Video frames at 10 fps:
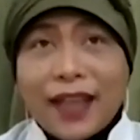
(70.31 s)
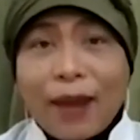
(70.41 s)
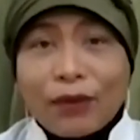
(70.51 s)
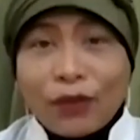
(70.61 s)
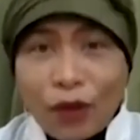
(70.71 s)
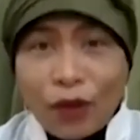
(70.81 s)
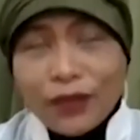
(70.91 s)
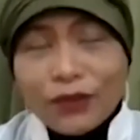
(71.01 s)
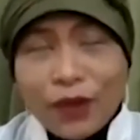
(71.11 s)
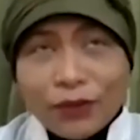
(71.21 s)
istilah protokol
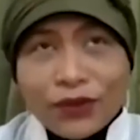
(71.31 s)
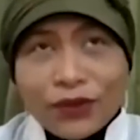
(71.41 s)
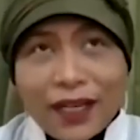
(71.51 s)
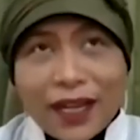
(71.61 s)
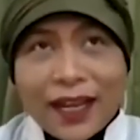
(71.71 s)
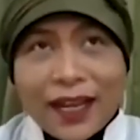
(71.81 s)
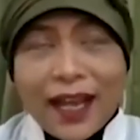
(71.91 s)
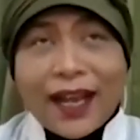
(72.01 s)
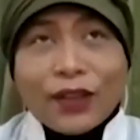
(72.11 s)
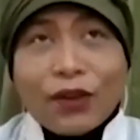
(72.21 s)
kan juga munculnya dari
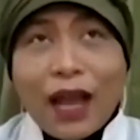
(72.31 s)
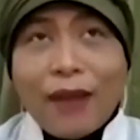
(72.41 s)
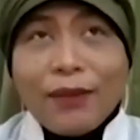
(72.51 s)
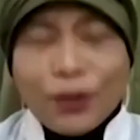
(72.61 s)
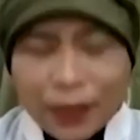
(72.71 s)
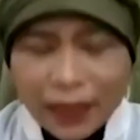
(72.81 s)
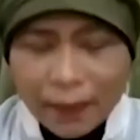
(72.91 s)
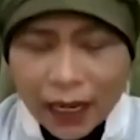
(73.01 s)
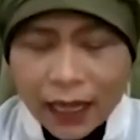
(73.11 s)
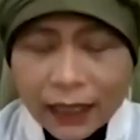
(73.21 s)
kantor kami itu
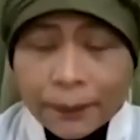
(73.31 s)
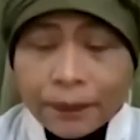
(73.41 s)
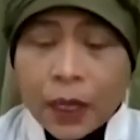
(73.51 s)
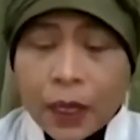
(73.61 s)
pertama kali.